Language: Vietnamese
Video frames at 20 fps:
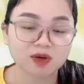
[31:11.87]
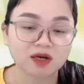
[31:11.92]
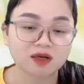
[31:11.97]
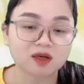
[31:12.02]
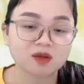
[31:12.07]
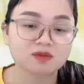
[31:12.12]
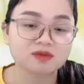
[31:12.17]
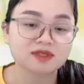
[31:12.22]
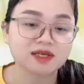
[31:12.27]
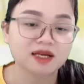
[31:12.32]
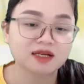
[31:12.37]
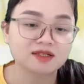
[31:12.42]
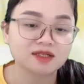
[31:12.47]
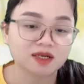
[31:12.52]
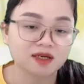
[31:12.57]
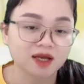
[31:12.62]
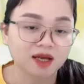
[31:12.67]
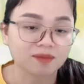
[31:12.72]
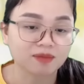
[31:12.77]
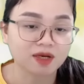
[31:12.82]
Trong khoảng
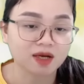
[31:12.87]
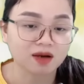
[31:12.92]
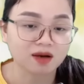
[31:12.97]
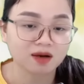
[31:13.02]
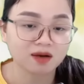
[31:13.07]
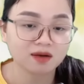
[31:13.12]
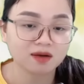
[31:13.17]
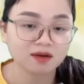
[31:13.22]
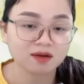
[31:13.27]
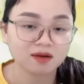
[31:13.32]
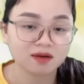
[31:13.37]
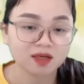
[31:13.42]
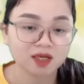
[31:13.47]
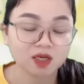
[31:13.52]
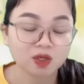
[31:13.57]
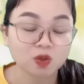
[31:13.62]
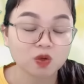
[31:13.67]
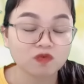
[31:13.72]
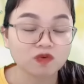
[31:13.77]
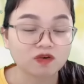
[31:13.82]
không gian chật hẹp đó
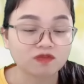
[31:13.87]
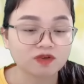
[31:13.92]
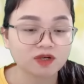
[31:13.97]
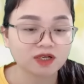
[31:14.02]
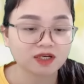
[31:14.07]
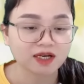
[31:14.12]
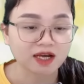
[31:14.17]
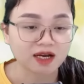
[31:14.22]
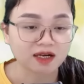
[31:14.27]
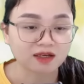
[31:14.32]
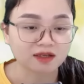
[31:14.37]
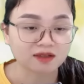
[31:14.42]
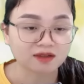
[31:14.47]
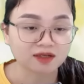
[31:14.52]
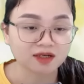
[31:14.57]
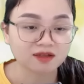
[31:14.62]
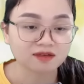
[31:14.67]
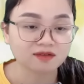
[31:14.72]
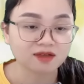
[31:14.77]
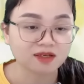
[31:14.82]
Cô và Vương
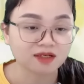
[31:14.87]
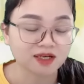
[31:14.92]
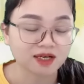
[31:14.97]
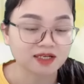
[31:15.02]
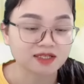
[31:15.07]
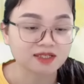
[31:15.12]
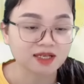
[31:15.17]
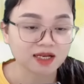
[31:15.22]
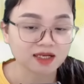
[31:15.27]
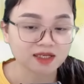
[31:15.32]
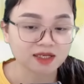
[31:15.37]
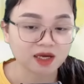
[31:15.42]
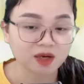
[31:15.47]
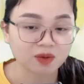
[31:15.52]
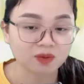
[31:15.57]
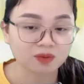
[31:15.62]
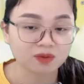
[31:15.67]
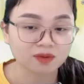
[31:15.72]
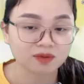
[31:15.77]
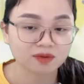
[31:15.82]
Đằng đã người kề
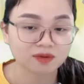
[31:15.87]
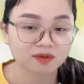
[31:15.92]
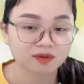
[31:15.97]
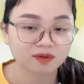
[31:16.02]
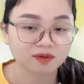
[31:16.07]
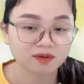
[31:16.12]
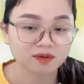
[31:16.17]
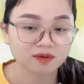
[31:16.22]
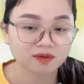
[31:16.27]
sát nhau